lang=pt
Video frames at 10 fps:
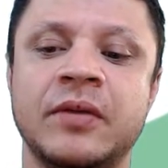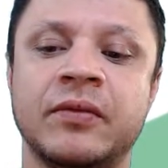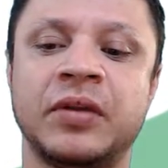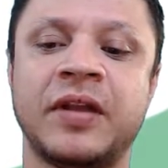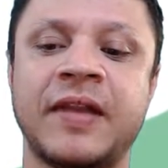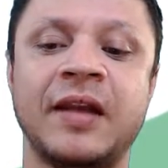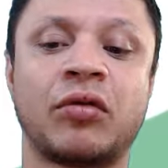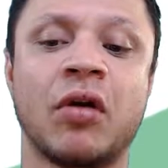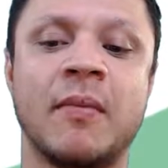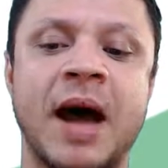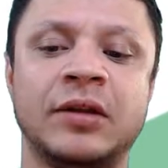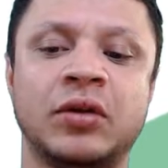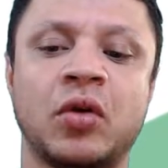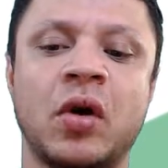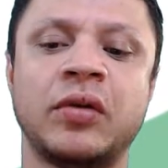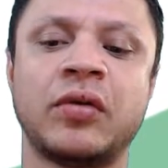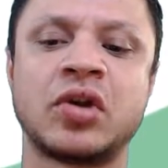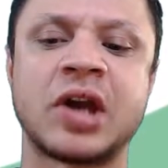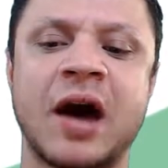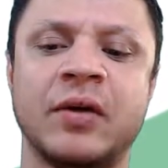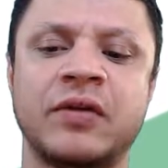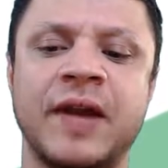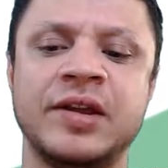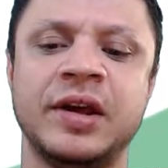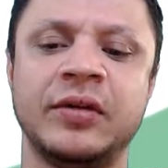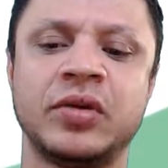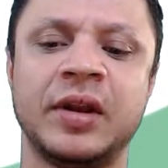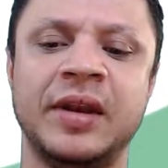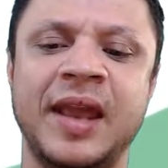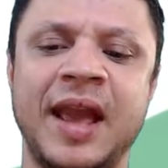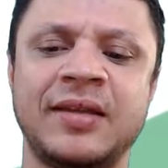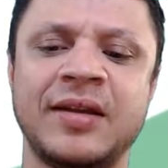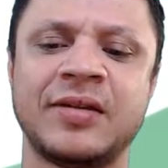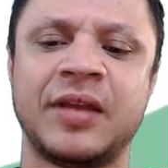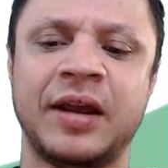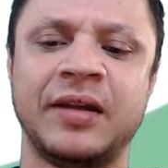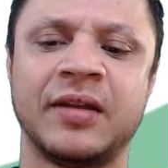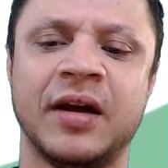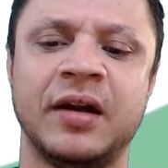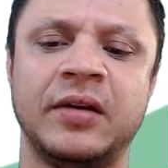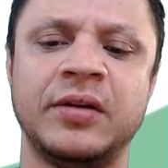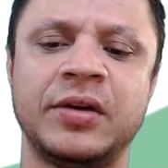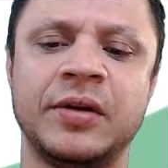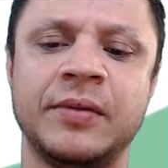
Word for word: você tem que somar todos os carros vendidos nesses três anos